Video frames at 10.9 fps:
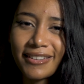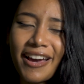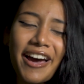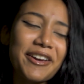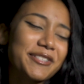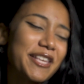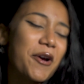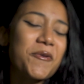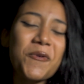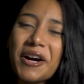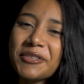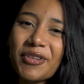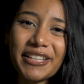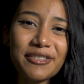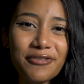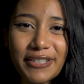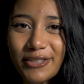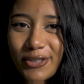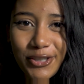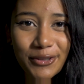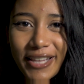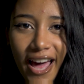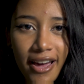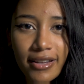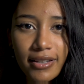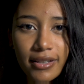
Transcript: Ah, eu sei o quanto é difícil estudar